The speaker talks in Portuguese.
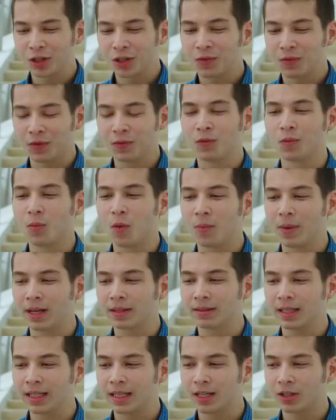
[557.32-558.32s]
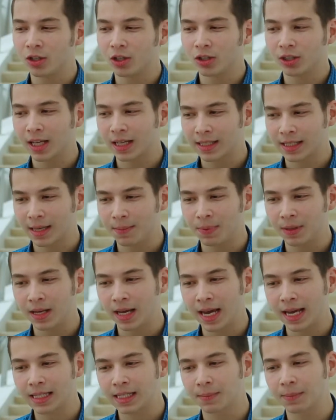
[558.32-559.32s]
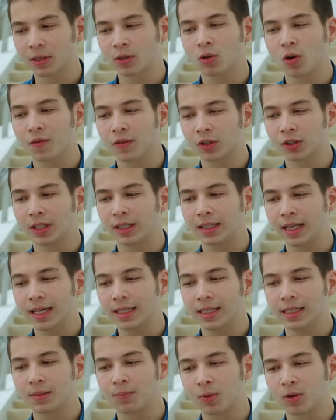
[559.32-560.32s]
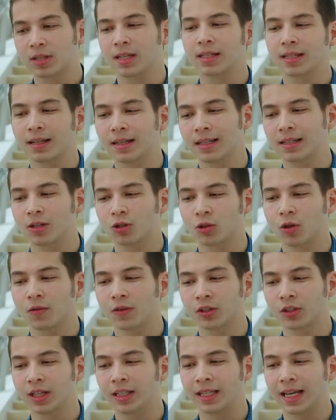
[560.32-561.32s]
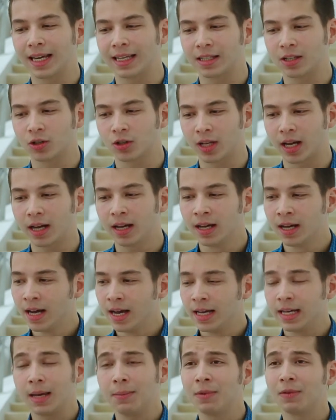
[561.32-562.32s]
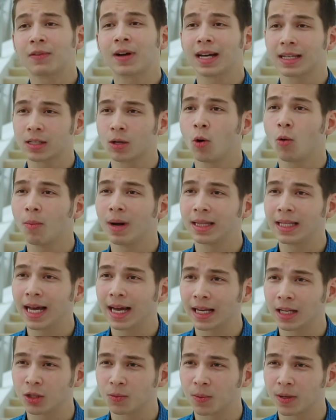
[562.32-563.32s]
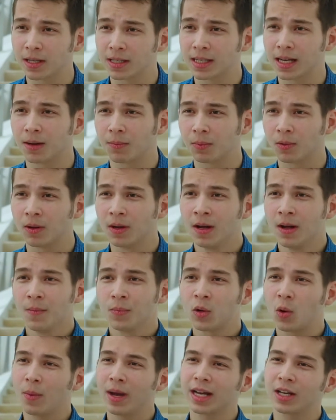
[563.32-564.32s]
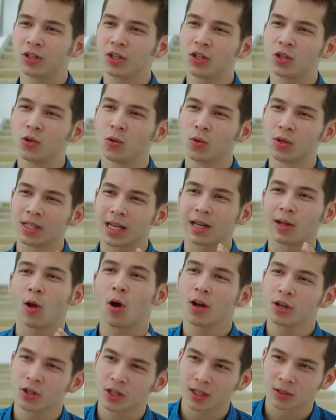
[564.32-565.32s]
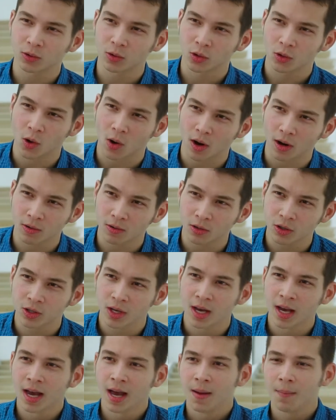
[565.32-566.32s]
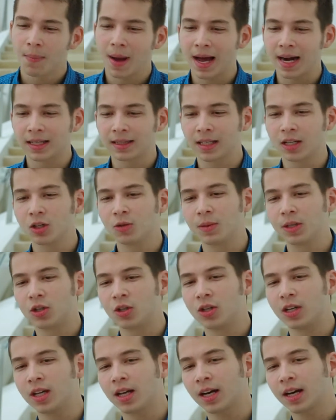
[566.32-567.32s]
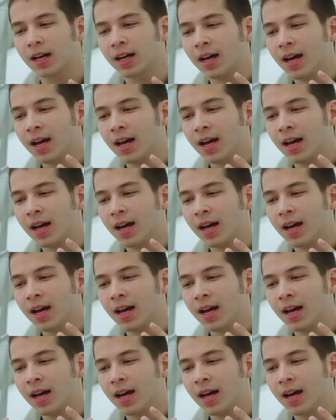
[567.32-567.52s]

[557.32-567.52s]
gente vive um momento em que a gente está sempre recebendo novas tendências e processando essas novas tendências, né? Gamificação é uma delas, por exemplo. Como é que a gente usa a lógica dos jogos para transmitir